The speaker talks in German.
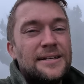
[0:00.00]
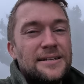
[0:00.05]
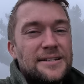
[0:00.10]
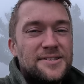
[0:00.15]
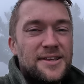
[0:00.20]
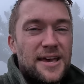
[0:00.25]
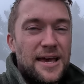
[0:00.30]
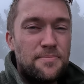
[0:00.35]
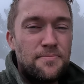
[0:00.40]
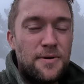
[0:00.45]

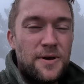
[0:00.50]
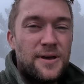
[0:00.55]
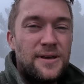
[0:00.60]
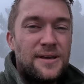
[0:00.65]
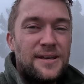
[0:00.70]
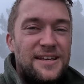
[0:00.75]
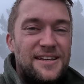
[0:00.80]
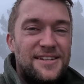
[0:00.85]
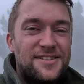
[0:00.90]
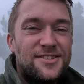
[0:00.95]
Diese App
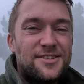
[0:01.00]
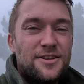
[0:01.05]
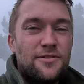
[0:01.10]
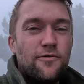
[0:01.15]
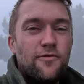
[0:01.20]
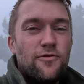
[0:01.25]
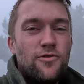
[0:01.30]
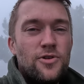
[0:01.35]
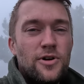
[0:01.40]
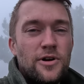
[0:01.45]
ist
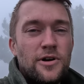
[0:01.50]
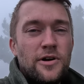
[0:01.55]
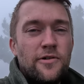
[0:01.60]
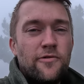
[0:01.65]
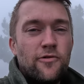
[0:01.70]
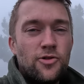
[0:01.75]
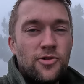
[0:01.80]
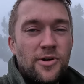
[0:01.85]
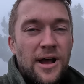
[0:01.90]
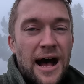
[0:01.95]
für
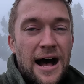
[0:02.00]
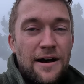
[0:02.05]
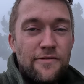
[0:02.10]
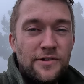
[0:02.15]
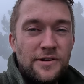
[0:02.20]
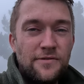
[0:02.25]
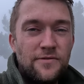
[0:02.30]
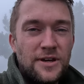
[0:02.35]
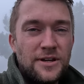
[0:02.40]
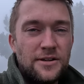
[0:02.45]

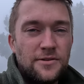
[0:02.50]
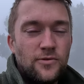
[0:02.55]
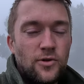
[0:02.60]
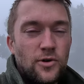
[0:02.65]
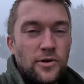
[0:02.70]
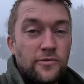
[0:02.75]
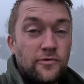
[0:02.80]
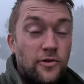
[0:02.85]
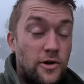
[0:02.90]
Fotografen entwickelt worden,